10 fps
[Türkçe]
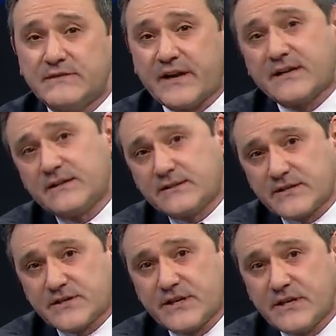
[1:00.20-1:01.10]
ve
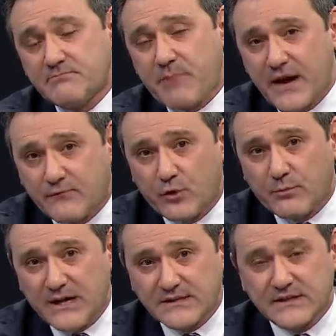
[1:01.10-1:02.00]
Galatasaray'ın
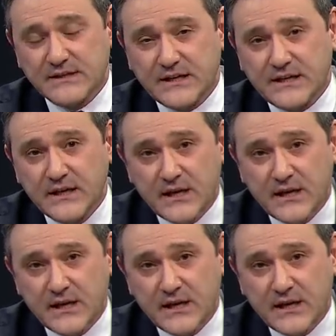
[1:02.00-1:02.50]
performansını